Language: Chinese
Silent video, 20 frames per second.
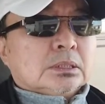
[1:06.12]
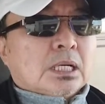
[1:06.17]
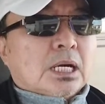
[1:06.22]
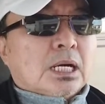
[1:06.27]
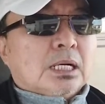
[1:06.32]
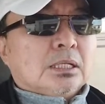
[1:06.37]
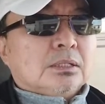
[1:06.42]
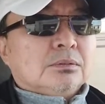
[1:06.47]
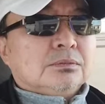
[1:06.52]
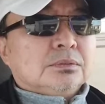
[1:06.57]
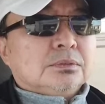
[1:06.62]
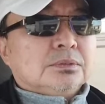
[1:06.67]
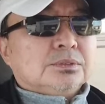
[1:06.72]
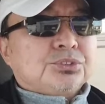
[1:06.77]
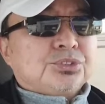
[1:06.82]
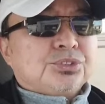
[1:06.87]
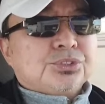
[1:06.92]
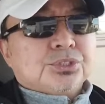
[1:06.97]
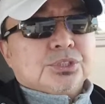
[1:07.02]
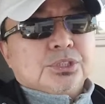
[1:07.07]
他
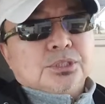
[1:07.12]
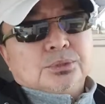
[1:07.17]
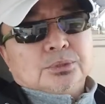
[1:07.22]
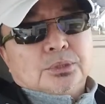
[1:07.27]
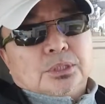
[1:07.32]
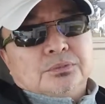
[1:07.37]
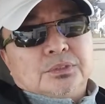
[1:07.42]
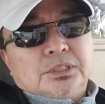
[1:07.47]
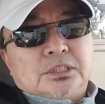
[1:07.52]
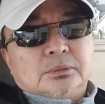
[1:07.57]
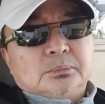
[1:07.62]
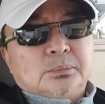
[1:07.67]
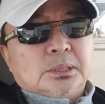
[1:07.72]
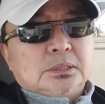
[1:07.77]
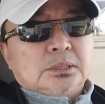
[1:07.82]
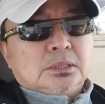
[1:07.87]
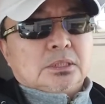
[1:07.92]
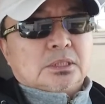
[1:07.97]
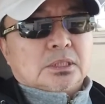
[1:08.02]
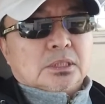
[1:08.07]
质疑我为什么
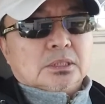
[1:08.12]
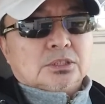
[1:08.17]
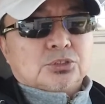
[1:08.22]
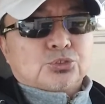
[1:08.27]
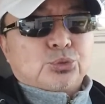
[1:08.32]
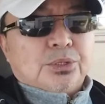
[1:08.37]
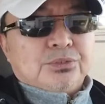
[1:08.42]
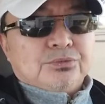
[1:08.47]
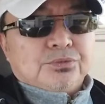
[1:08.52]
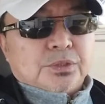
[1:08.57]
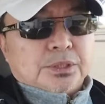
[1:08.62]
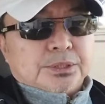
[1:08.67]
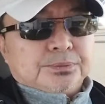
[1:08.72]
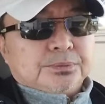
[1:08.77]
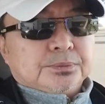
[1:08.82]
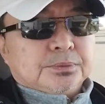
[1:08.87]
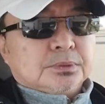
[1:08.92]
你成了川粉？